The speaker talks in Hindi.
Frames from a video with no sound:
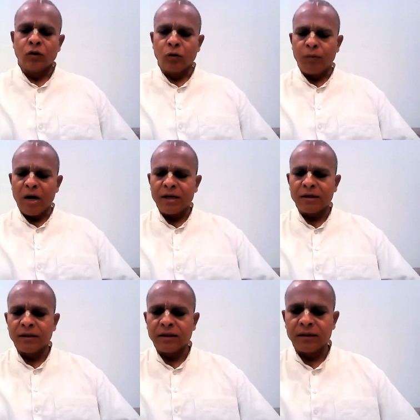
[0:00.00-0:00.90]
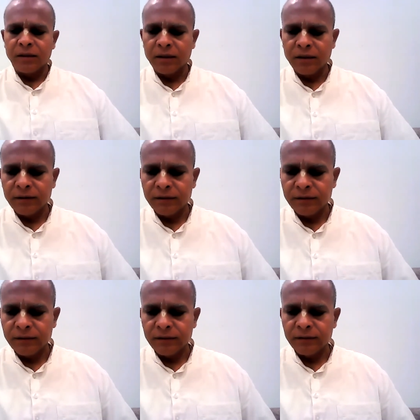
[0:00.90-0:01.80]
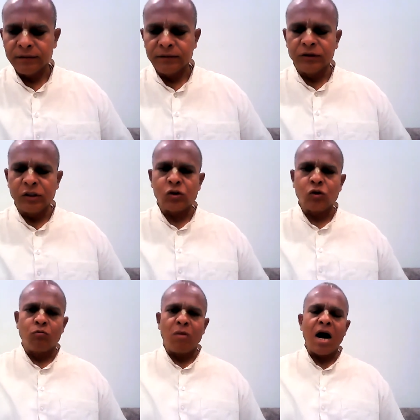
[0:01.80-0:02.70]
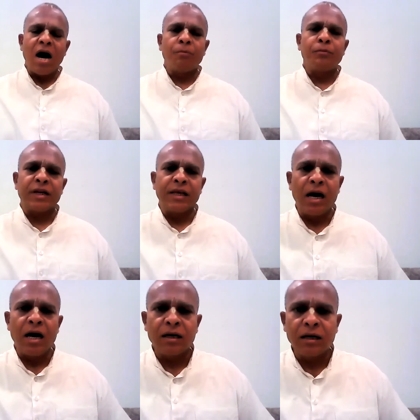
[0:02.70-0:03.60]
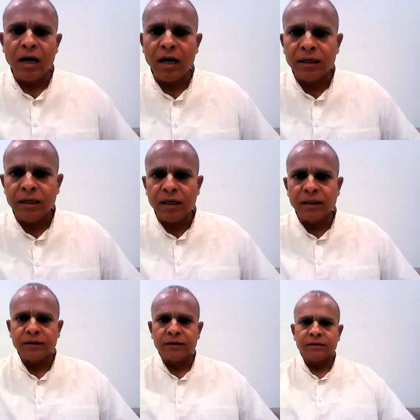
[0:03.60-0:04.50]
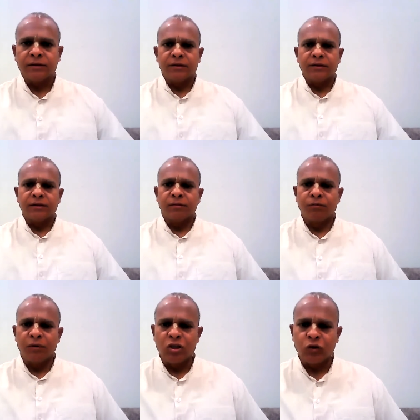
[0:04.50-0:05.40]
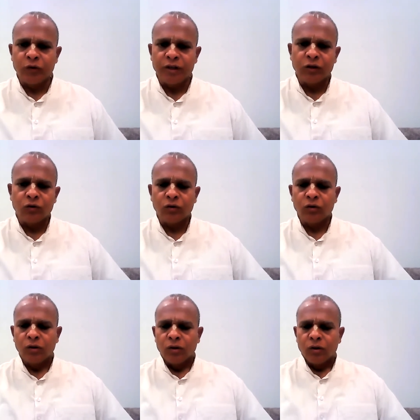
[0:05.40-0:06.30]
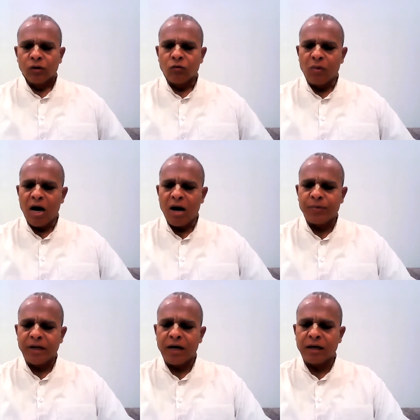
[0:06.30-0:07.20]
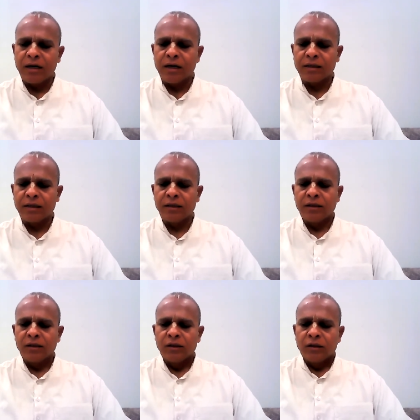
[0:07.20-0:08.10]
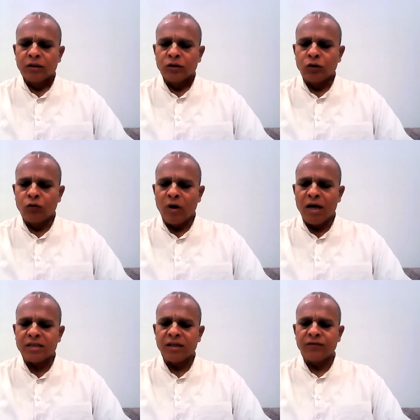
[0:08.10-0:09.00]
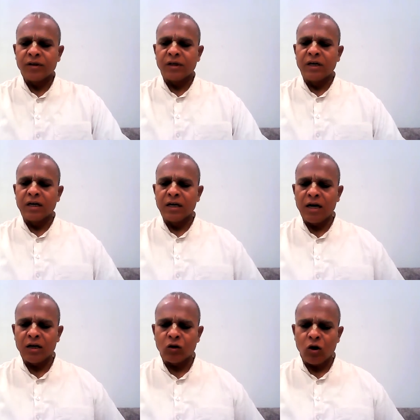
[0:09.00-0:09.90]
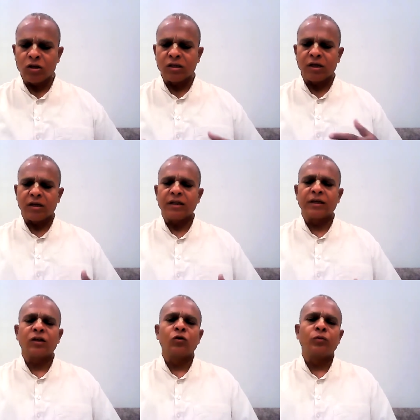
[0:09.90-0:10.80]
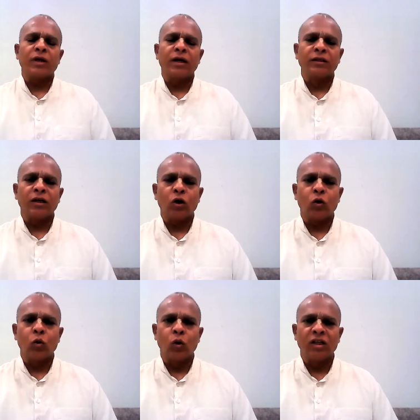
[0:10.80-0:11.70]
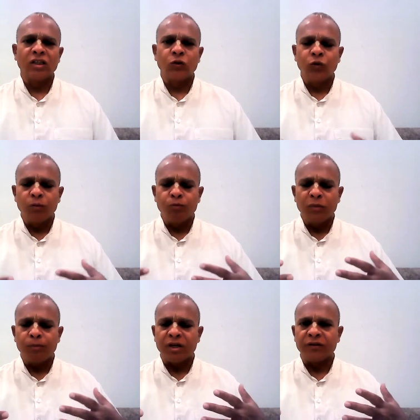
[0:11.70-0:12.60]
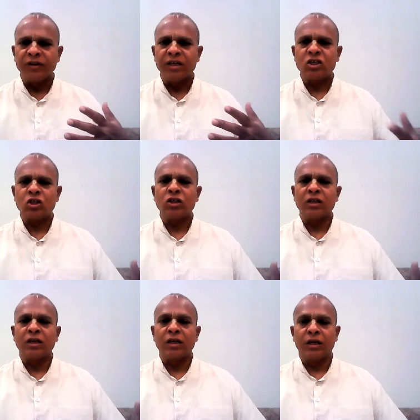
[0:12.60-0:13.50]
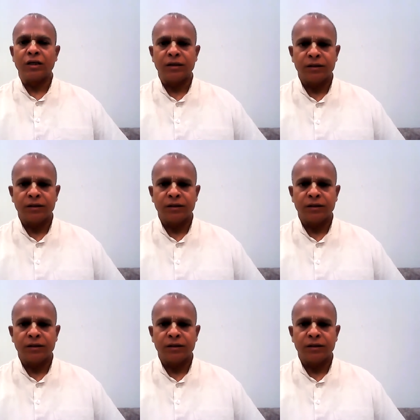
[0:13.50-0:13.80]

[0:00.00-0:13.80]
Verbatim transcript: को पार कर कर जिसको महाप्रयाग कहा गया है पंचवेणी को महाप्रयाग कहा गया तो वहां से फिर गंगा क्रॉस करने के उपरांत कोलद्वीप में प्रवेश किए